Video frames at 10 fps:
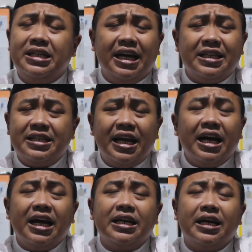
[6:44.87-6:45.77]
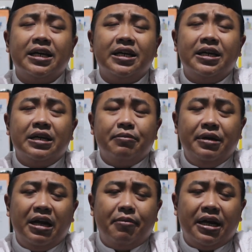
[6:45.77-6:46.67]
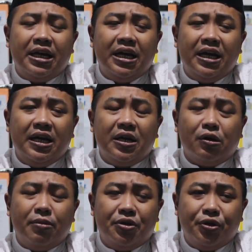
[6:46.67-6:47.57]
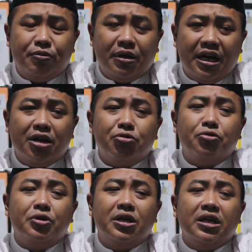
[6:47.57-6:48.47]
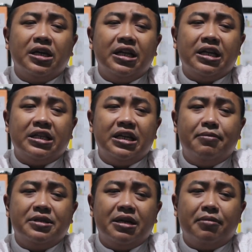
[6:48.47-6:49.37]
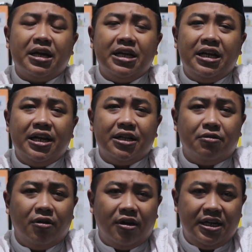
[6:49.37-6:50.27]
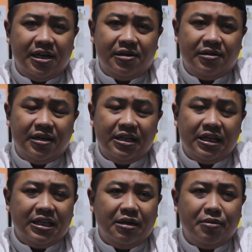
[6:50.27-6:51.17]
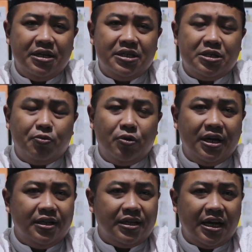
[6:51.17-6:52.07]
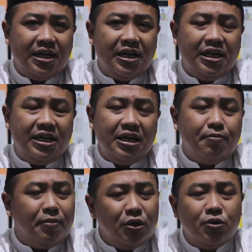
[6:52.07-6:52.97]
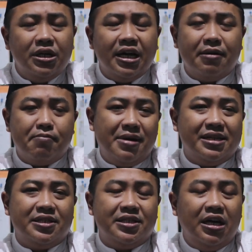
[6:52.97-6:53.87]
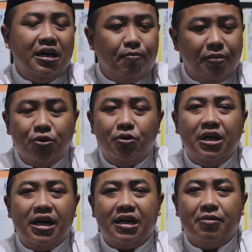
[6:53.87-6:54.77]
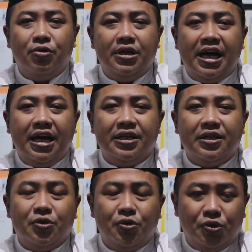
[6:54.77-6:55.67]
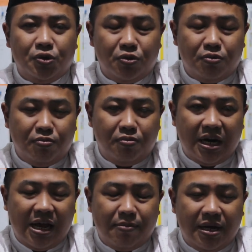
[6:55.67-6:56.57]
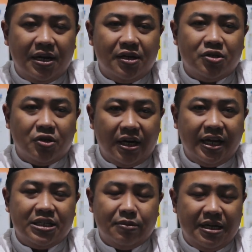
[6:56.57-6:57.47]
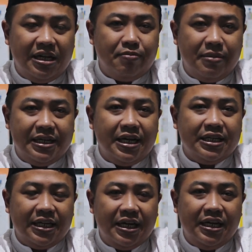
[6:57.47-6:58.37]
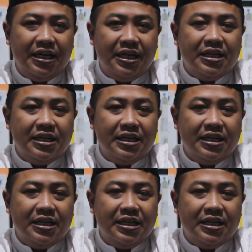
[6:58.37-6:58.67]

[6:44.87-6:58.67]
Sangat disayangkan lah bila mana Ramadan berlalu kita tidak bisa meraih Lailatul Qadar, kita tidak mengisi 10 hari terakhir ini yang penuh dengan emas, penuh dengan kemuliaan untuk beramal soleh sebanyak-banyaknya.